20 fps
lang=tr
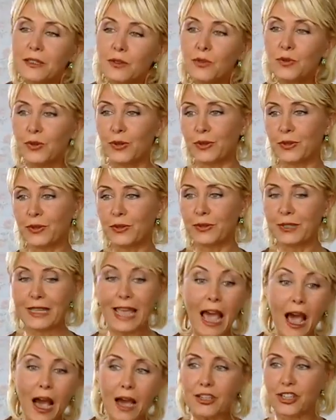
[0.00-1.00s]
dur.
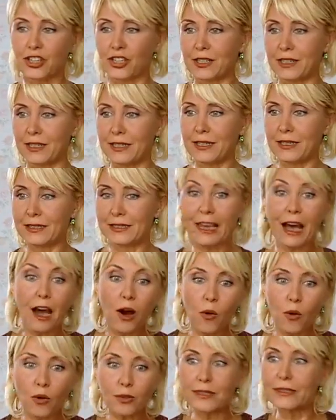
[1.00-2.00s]
Ne aşkı?
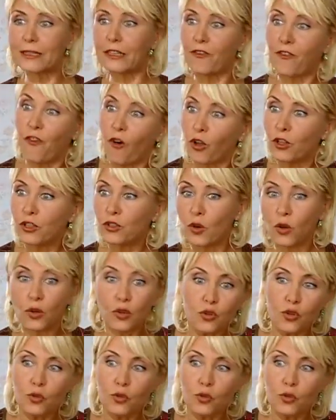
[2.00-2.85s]
Daha ortada fol yok,